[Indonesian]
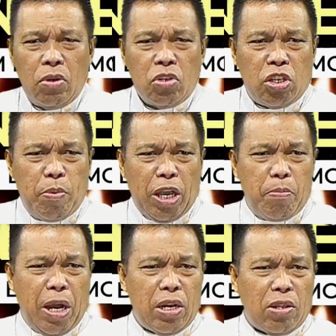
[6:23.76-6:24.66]

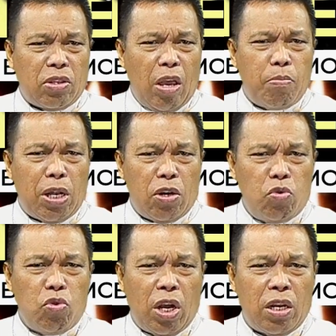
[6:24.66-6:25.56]
Sebagaimana tema
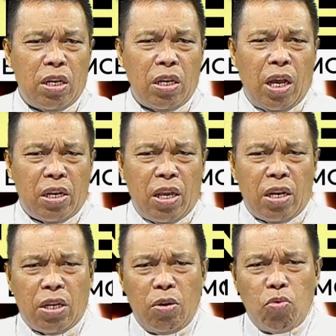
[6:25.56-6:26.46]
renungan
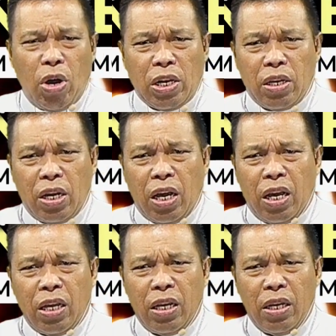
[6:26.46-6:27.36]
harian
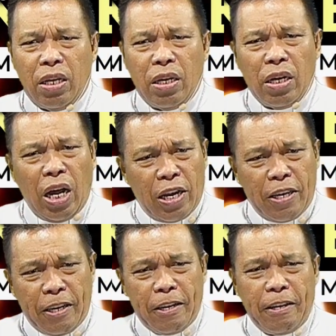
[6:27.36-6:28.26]
keluarga
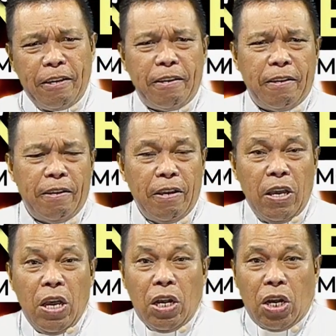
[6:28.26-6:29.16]
hari ini.
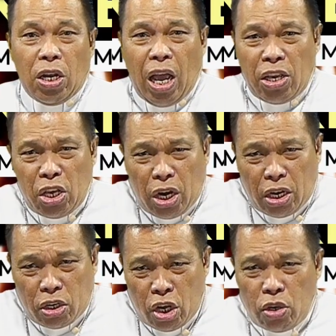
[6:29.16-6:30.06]

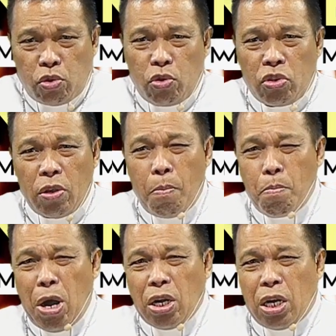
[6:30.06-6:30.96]
Kelahiran Yesus
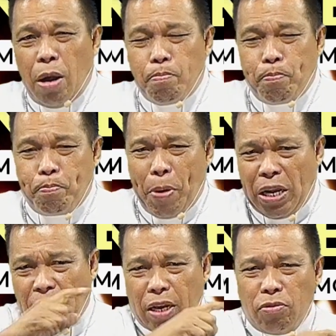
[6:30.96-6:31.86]

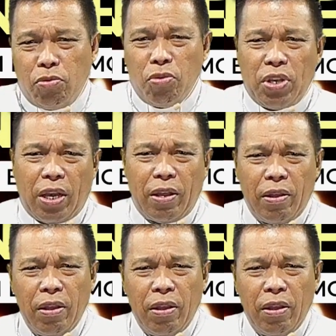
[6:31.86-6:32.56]
menggemparkan dunia.